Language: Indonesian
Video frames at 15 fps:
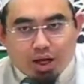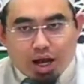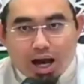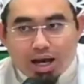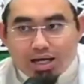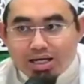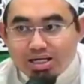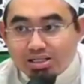
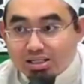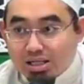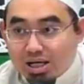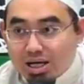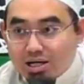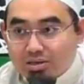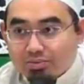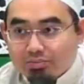Hadis
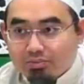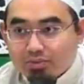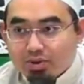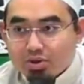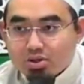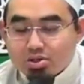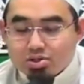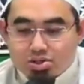yang
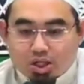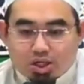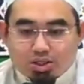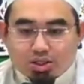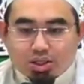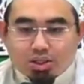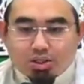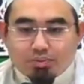
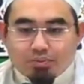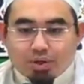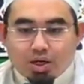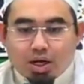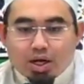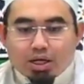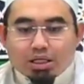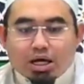sahih
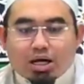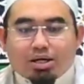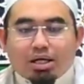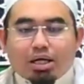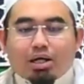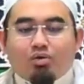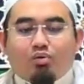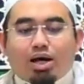yang
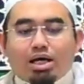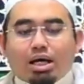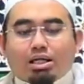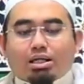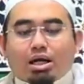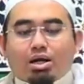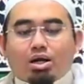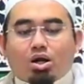
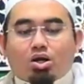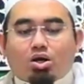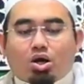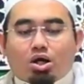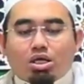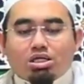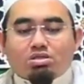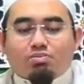diriwayatkan oleh
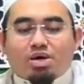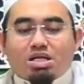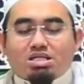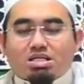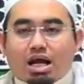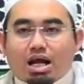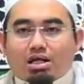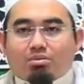Qais bin
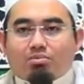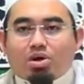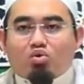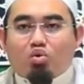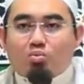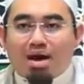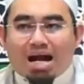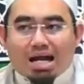Sa'ad bin
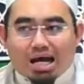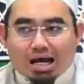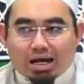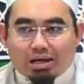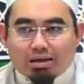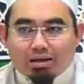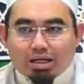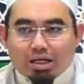Ubadah.
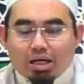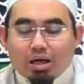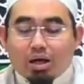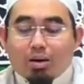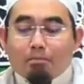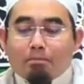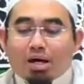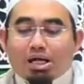
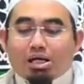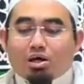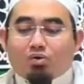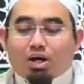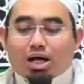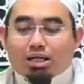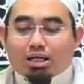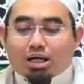
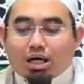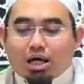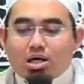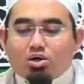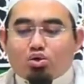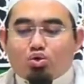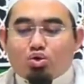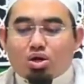Beliau
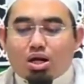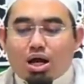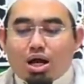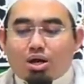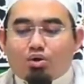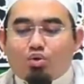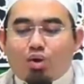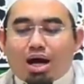katakan kunna
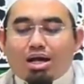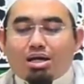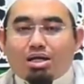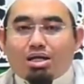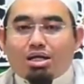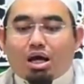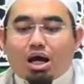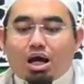
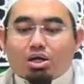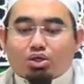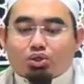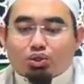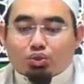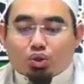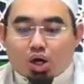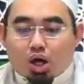nuaddi
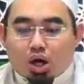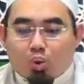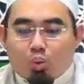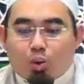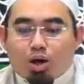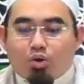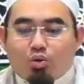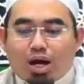Ashura
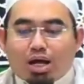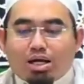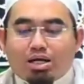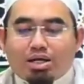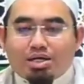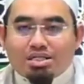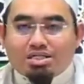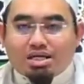wa
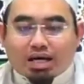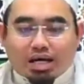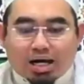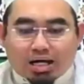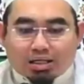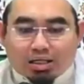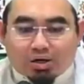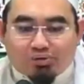nuaddi
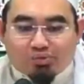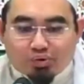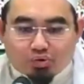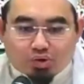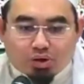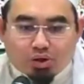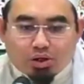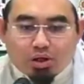al
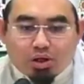fitr